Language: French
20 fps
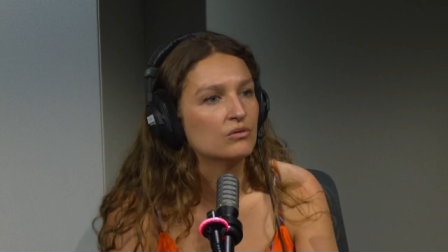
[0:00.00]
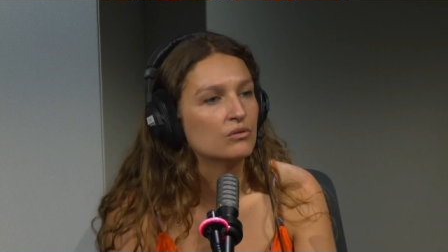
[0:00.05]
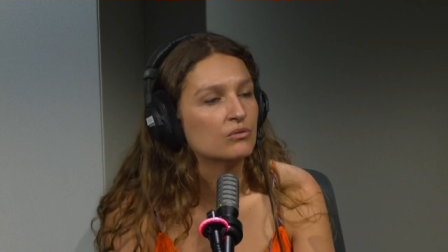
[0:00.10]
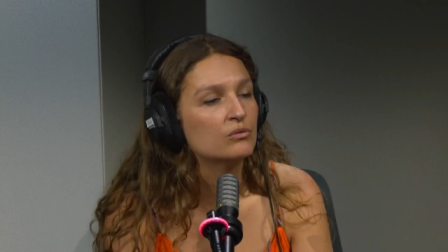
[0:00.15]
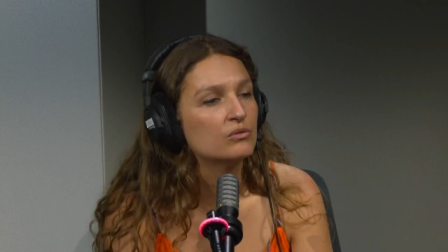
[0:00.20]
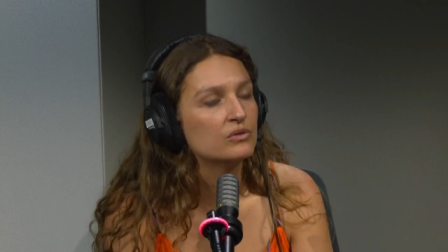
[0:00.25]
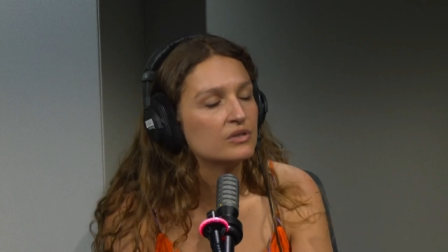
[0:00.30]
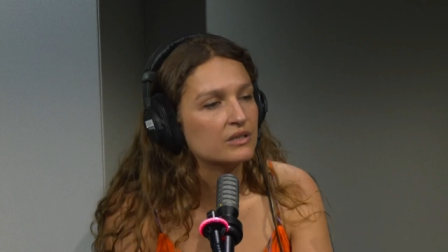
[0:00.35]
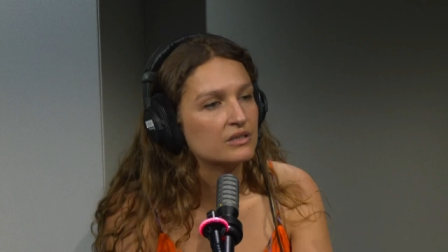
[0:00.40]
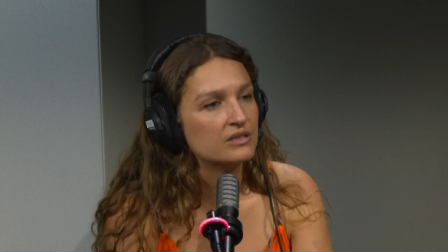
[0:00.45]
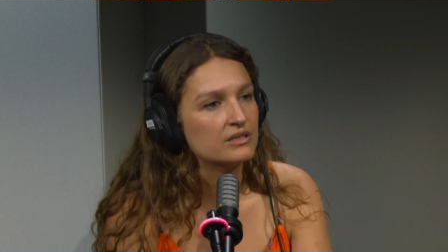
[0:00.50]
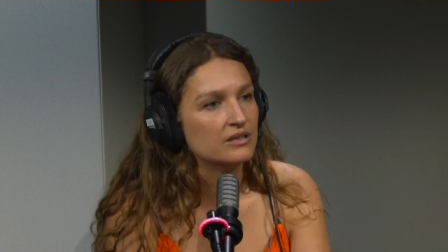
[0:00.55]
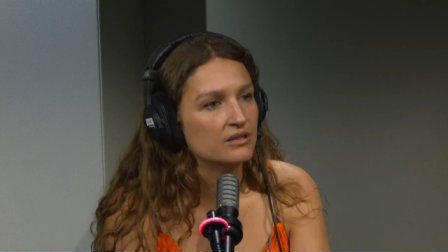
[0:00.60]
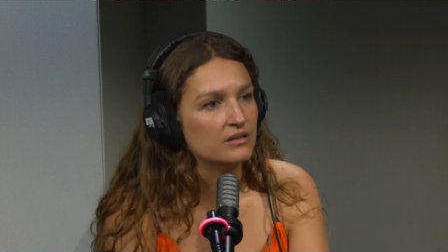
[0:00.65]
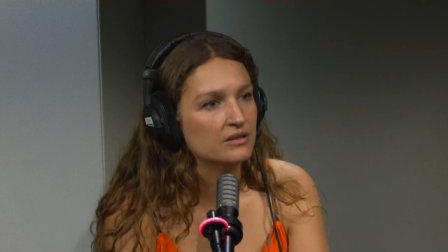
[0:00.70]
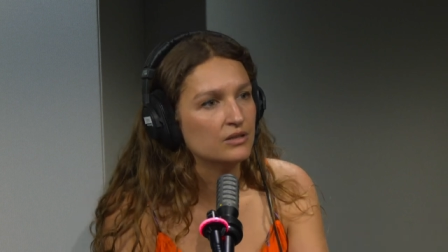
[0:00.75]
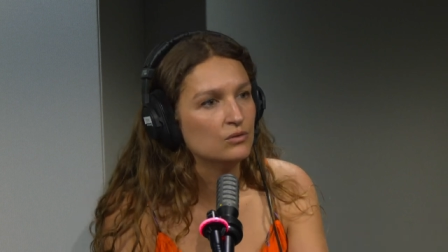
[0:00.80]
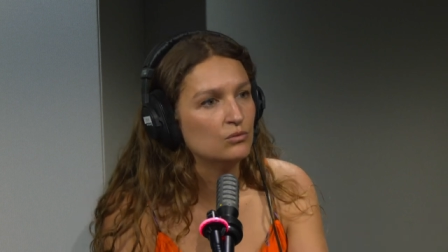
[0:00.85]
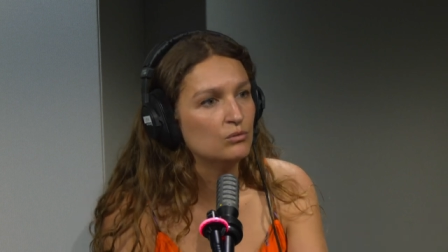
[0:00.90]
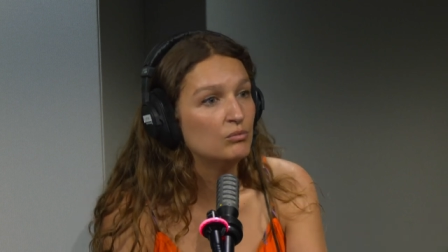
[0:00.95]
nos
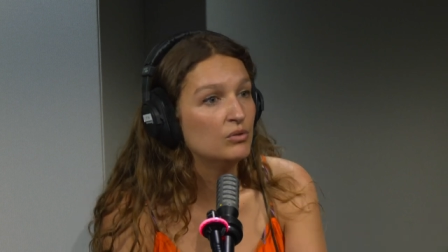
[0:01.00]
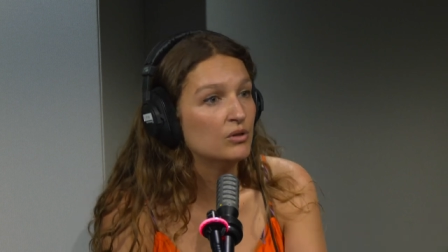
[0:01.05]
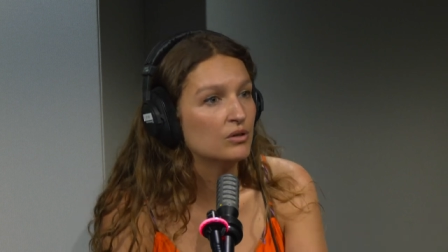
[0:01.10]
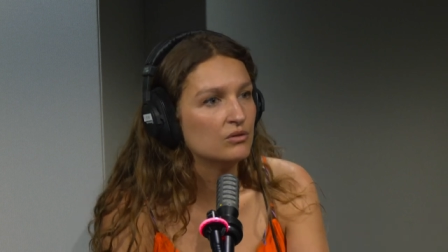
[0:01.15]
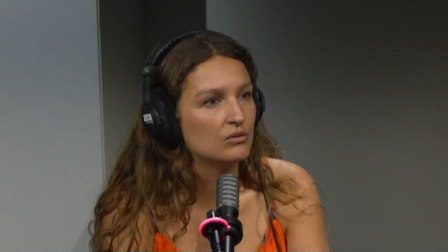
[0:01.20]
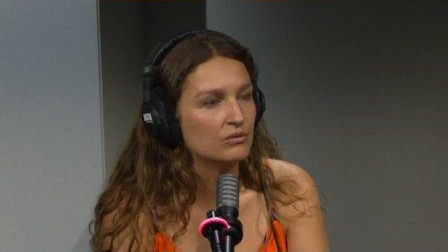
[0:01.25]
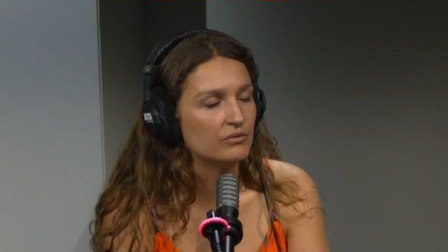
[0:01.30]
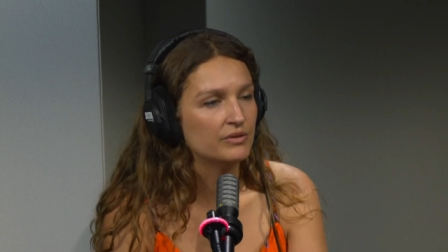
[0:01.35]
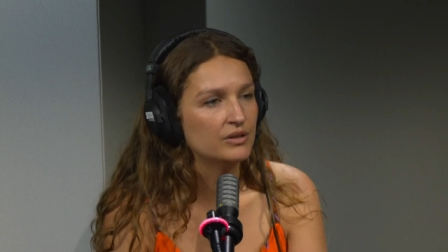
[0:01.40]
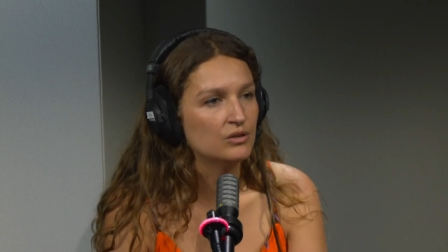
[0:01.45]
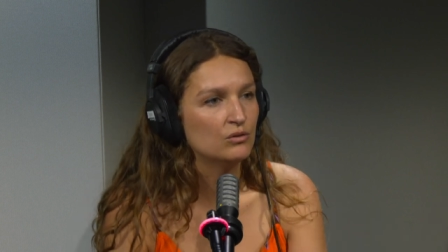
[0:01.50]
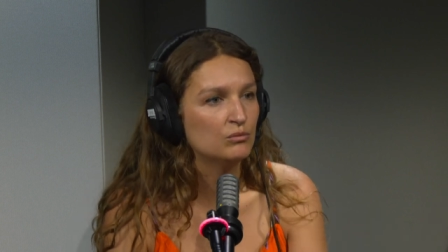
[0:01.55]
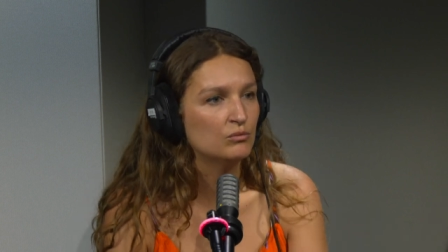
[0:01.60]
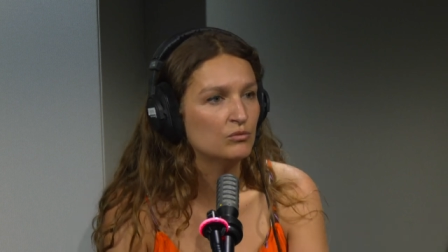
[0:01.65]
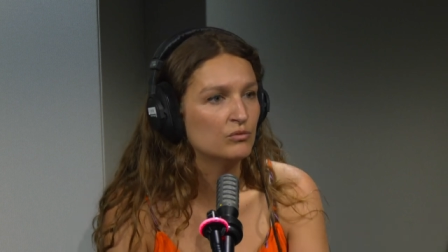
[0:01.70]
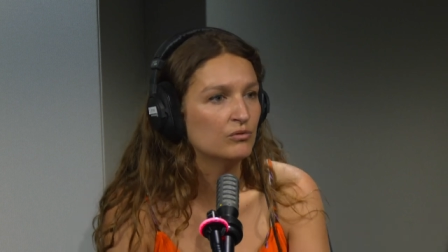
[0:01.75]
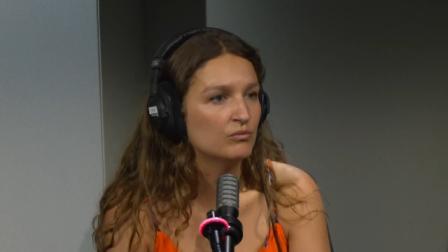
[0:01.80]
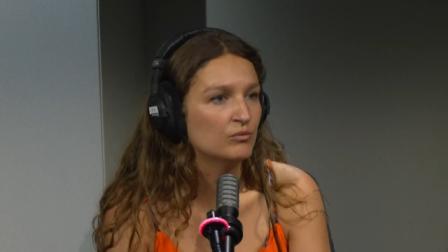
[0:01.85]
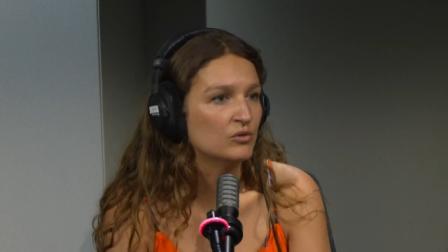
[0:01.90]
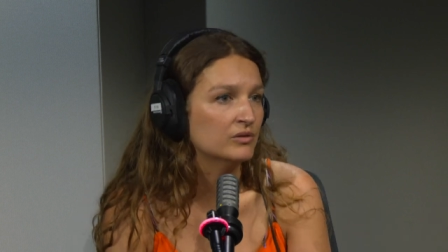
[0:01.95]
instincts et nous bloque en fait dans le
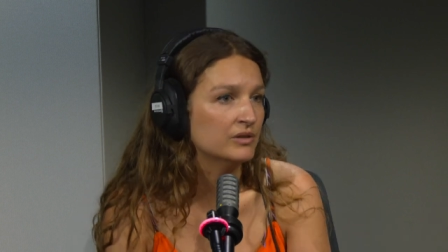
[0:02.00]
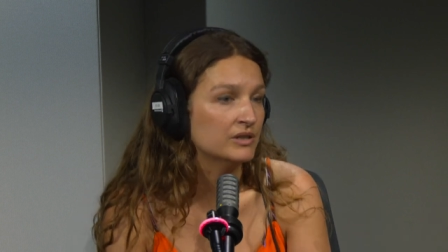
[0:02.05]
mouvement.